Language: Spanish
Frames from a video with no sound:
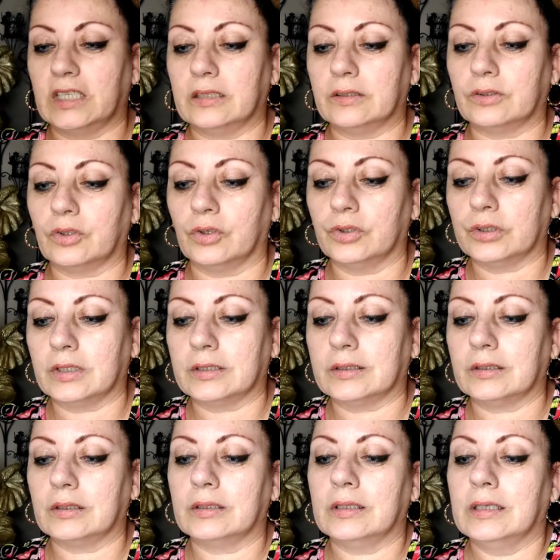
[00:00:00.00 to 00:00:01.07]

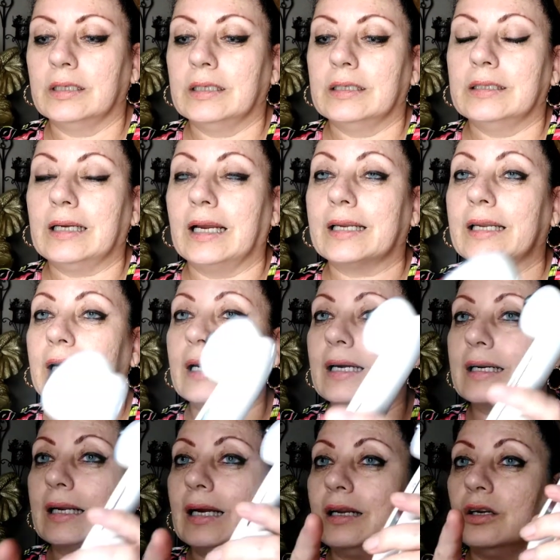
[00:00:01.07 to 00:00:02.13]
Entonces, hay que
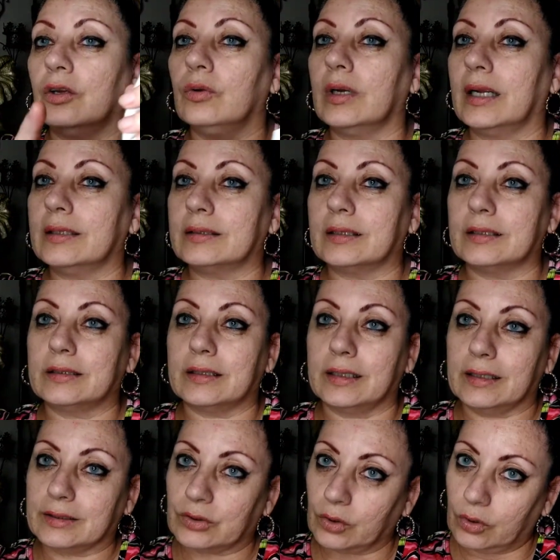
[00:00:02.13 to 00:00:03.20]
cargarlo durante
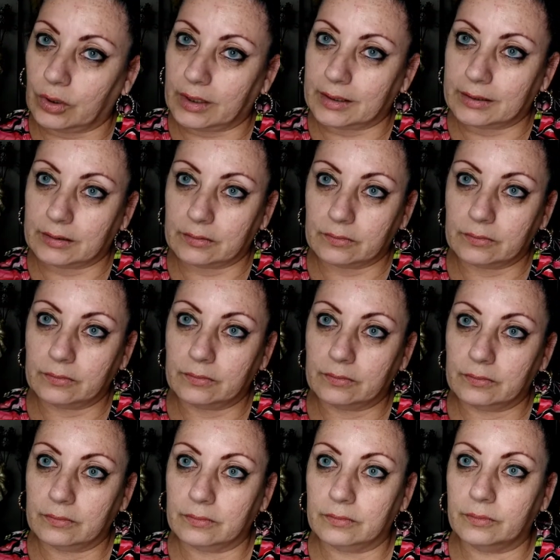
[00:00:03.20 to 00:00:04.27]
tres horas
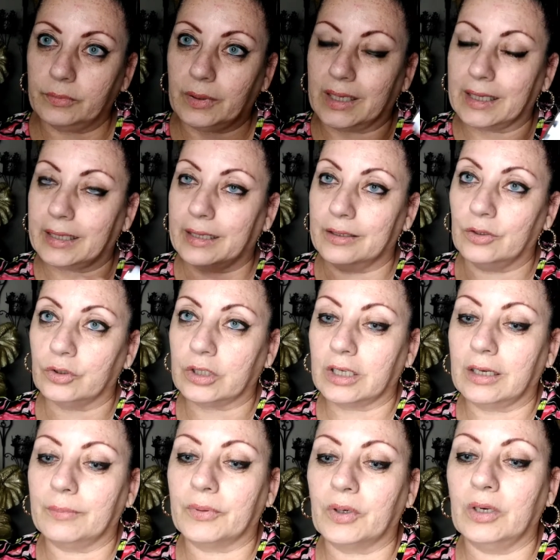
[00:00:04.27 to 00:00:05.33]
para que no
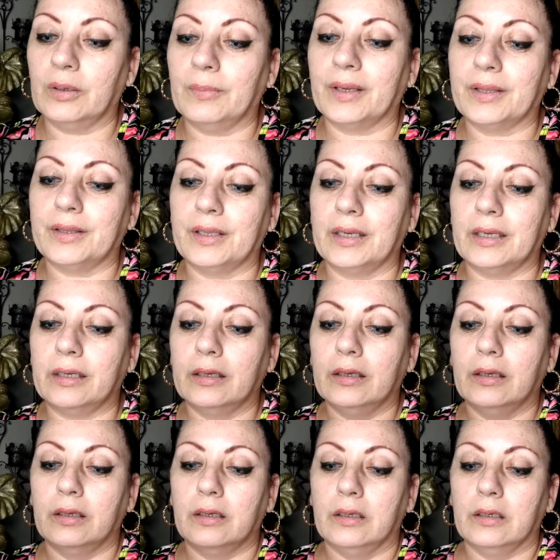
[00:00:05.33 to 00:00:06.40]
tenga problemas de,
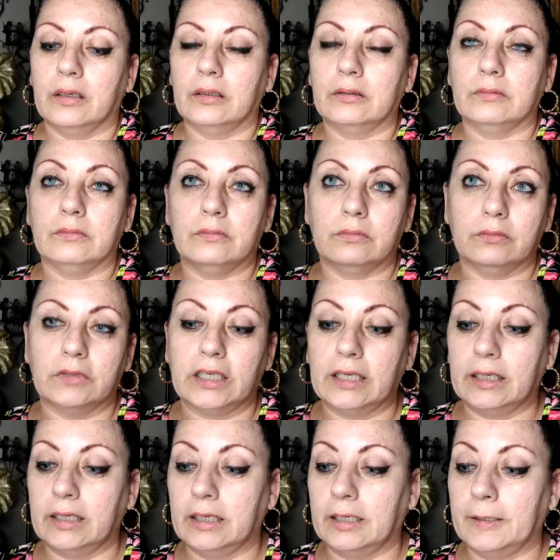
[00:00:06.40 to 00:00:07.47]

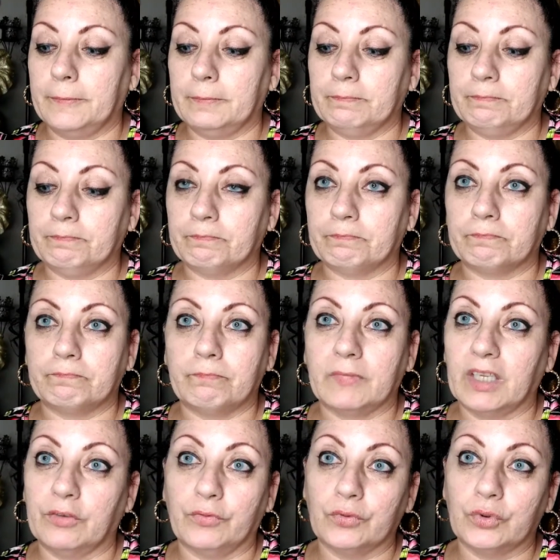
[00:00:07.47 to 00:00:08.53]
de, mm,